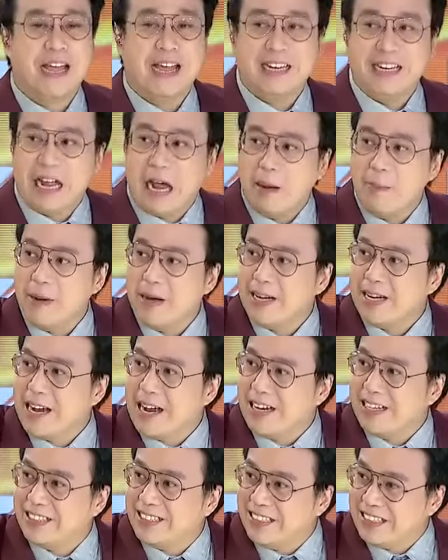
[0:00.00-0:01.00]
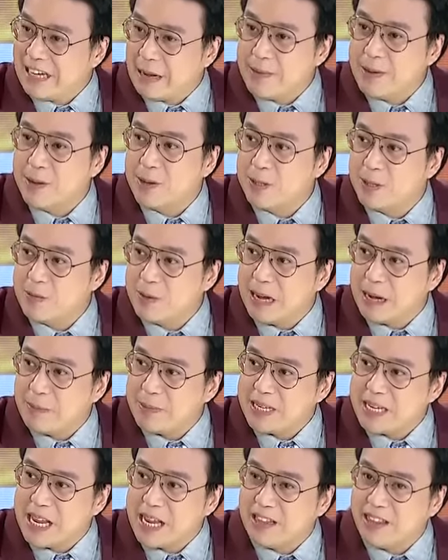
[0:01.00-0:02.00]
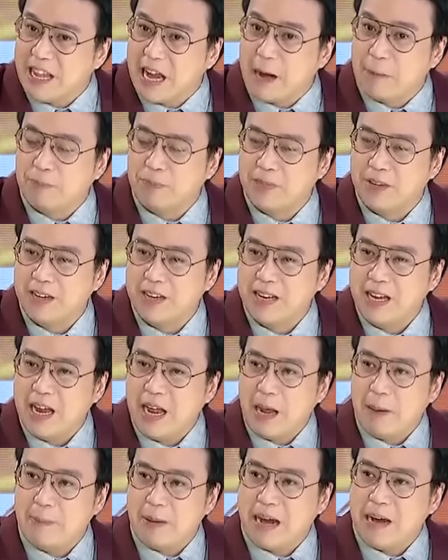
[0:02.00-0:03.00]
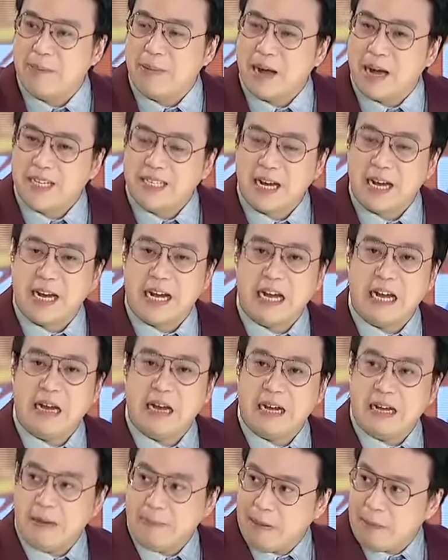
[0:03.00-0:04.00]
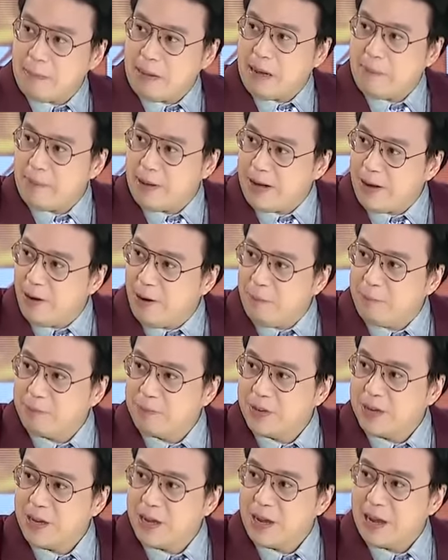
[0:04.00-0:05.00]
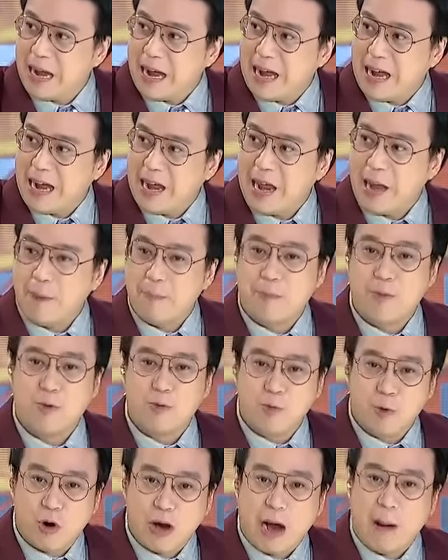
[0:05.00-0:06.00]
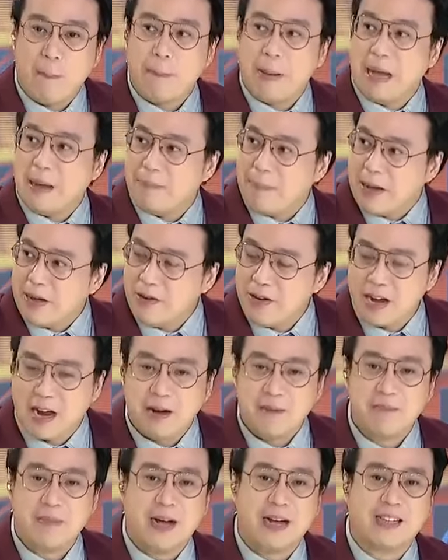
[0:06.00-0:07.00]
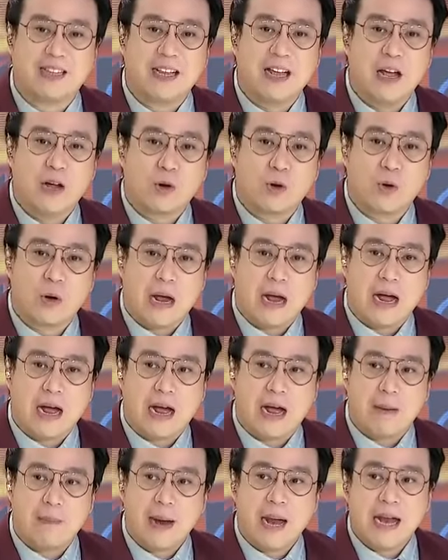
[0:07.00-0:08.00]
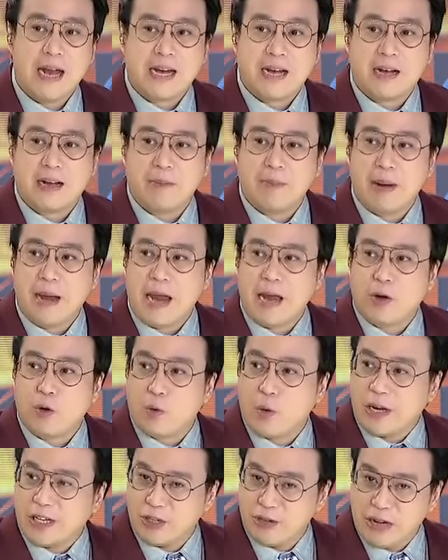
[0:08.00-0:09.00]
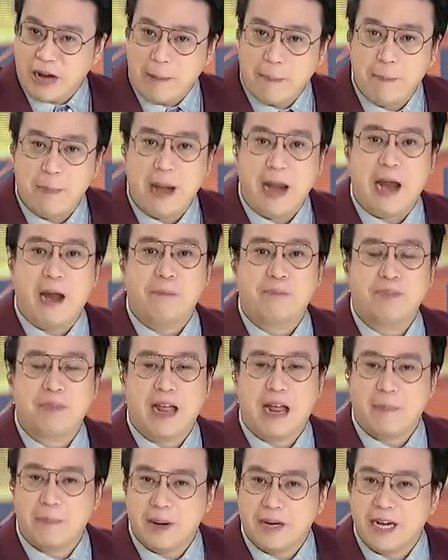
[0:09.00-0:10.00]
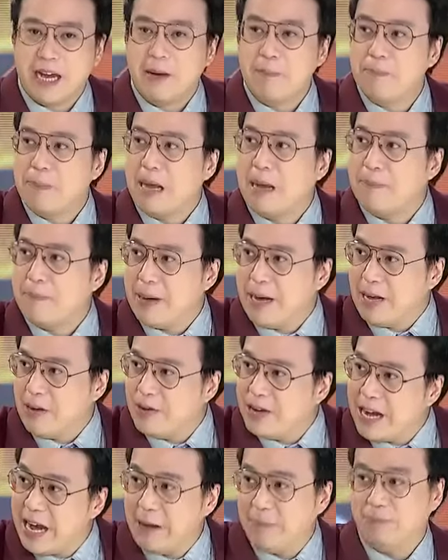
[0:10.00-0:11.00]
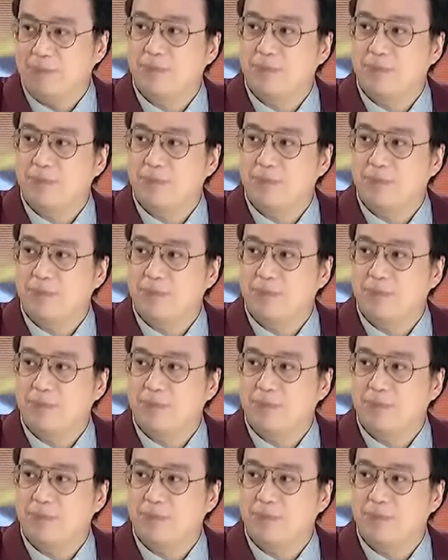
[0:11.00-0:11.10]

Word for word: Daming, nang, daming gusto maging presidente. May iba nga dyan, hindi pa Pilipino. Mm. Ah, mukhang Pilipino lang, but uh, may, may questionable ang pagiging Pilipino niya.